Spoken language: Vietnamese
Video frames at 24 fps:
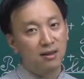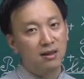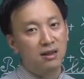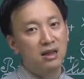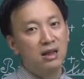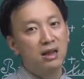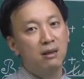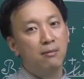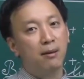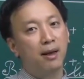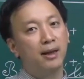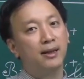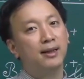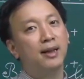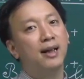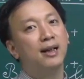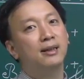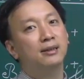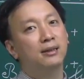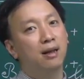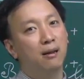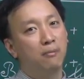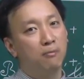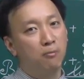chia vào cách
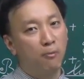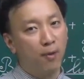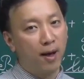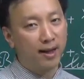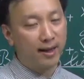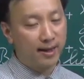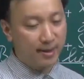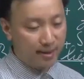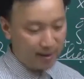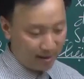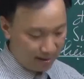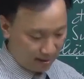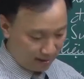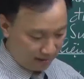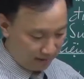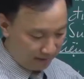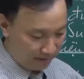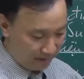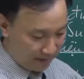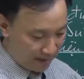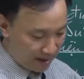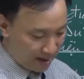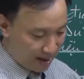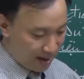hệ thống hóa kiến thức
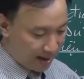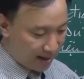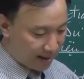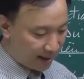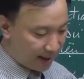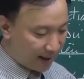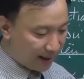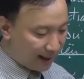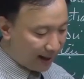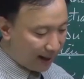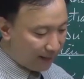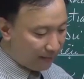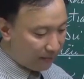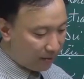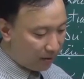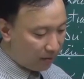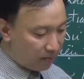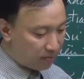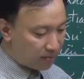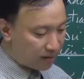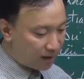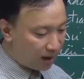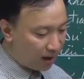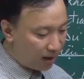dẫn đến các em
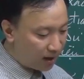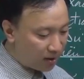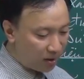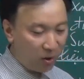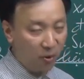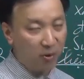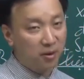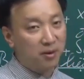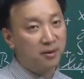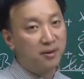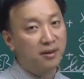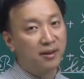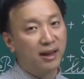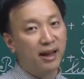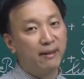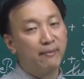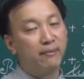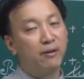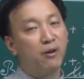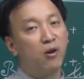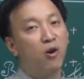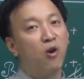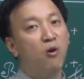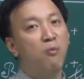không nhớ nổi các
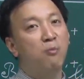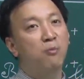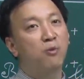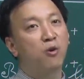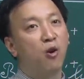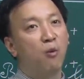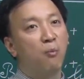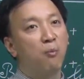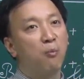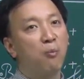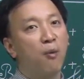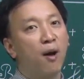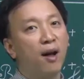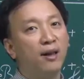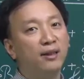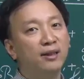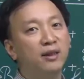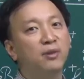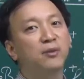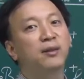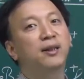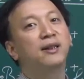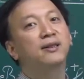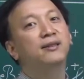em bị ôm đồm quá
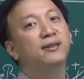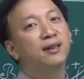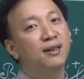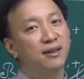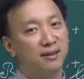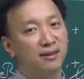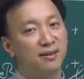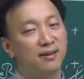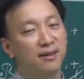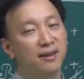nhiều kiến thức